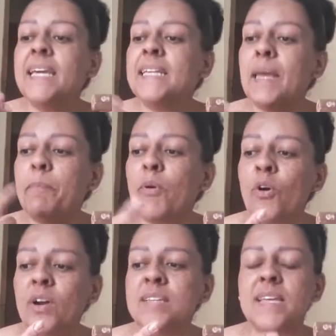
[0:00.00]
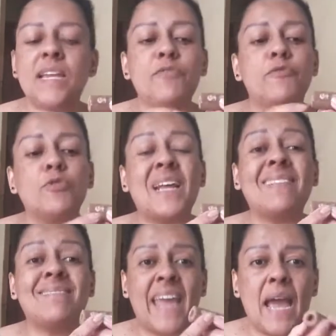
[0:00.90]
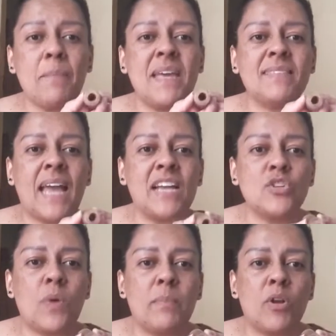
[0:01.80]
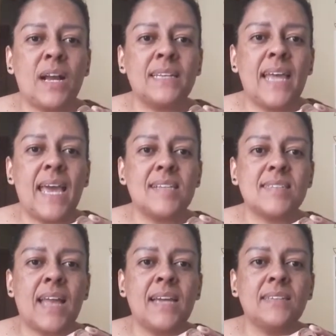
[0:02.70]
e depois ele fura até a metade com a broca 10, tá?